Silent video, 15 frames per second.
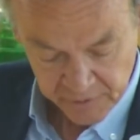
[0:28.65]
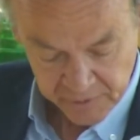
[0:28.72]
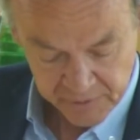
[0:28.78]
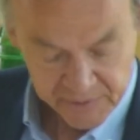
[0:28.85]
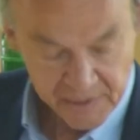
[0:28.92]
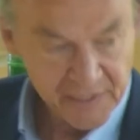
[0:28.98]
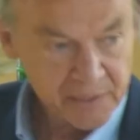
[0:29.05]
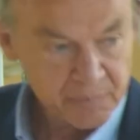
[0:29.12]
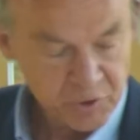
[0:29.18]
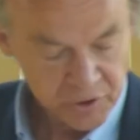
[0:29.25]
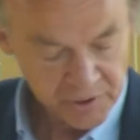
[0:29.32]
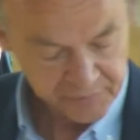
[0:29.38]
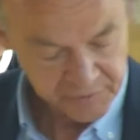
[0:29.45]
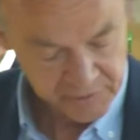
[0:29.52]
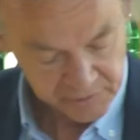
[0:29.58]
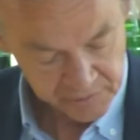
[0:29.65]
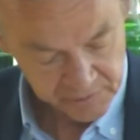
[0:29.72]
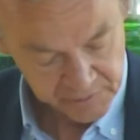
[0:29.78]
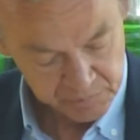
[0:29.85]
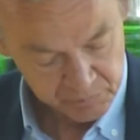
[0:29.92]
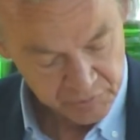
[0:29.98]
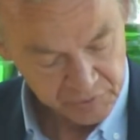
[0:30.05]
die Zahl der
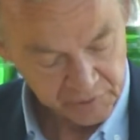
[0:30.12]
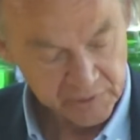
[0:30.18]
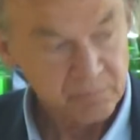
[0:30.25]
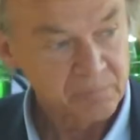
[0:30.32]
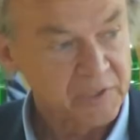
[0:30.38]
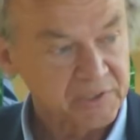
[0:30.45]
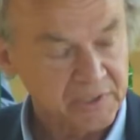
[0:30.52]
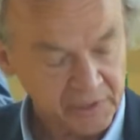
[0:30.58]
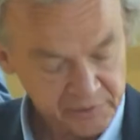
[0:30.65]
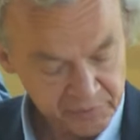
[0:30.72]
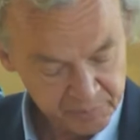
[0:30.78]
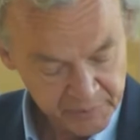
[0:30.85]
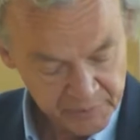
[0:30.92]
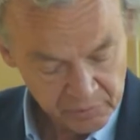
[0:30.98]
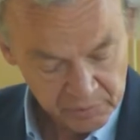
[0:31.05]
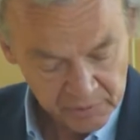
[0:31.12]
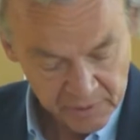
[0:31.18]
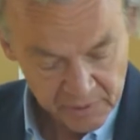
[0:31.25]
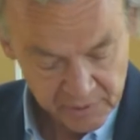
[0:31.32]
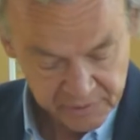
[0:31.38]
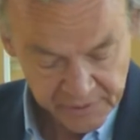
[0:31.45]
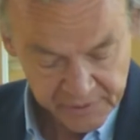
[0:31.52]
Beschäftigten, die in Betrieben mit Tarifbindung
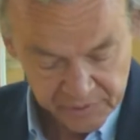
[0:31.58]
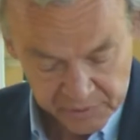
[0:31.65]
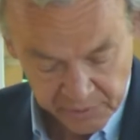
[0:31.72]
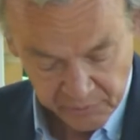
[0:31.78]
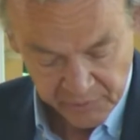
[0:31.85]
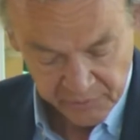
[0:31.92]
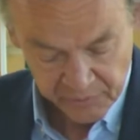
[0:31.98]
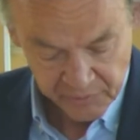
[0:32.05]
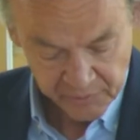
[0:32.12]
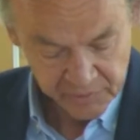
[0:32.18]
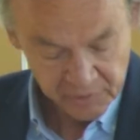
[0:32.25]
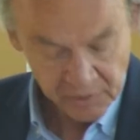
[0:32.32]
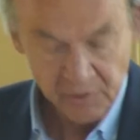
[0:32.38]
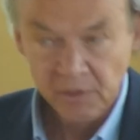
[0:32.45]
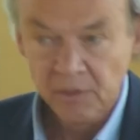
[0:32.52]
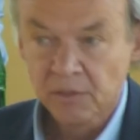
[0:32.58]
äh, tätig gewesen sind,